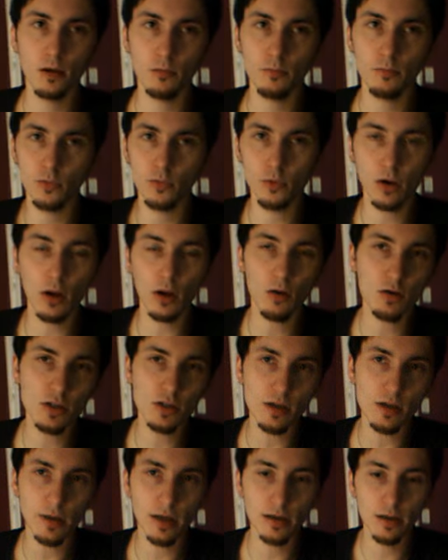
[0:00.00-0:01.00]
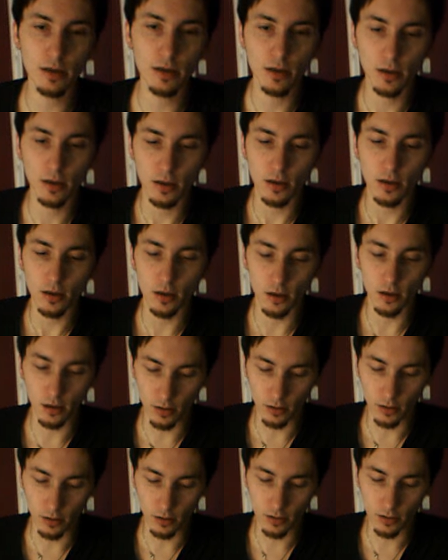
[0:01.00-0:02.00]
plutôt à la All Japan.
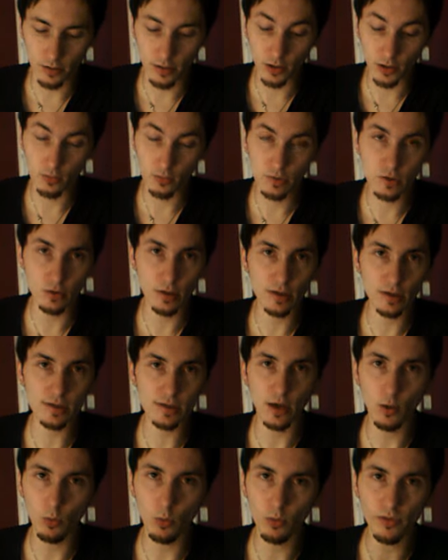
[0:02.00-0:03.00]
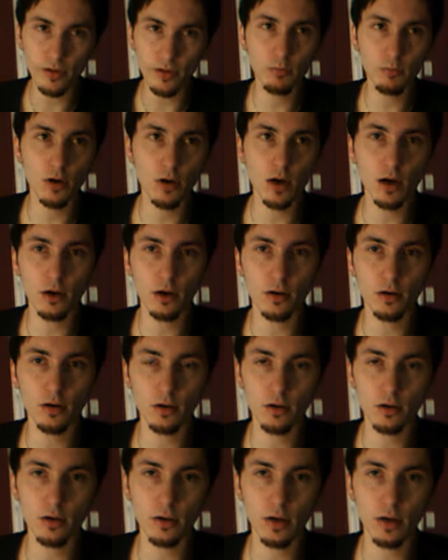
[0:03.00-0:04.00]
Euh, Takumi Soya, c'était un gros espoir. Euh,
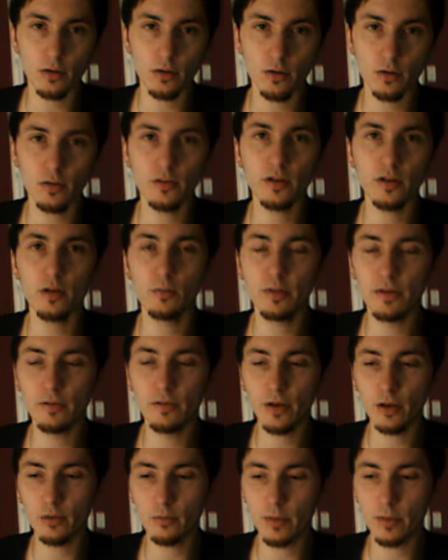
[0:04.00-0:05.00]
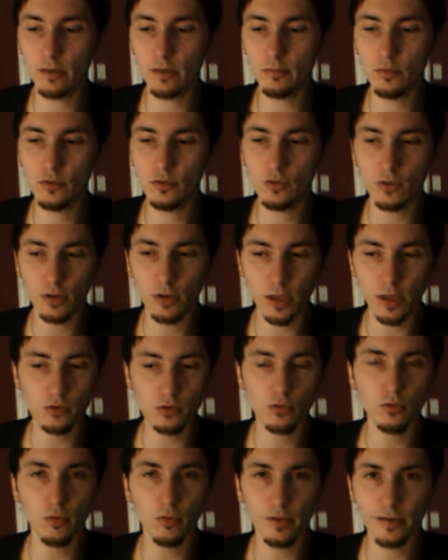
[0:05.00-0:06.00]
c'était le petit frère de Manabu Soya. Je
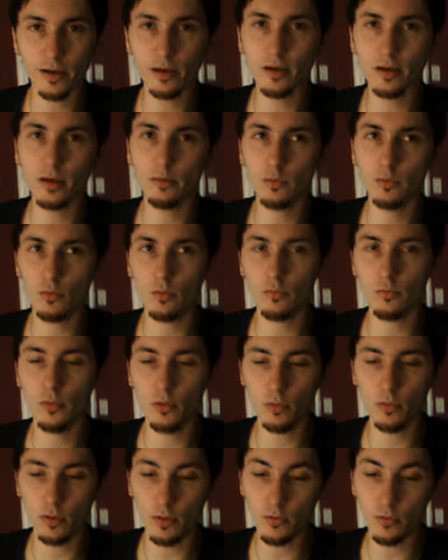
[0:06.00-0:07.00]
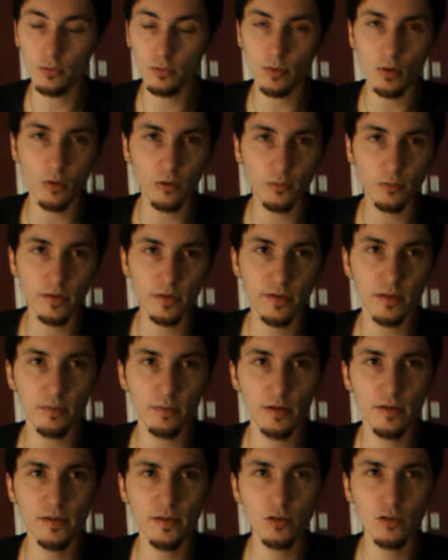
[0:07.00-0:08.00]
le trouvais très très bon dans le peu qu'on a vu. Malheureusement, il s'est
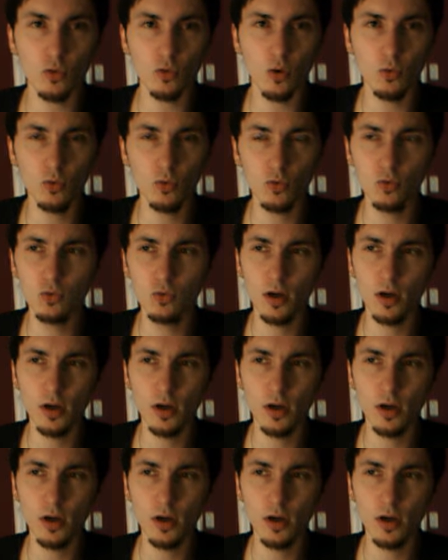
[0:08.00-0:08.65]
blessé, je crois, au cou.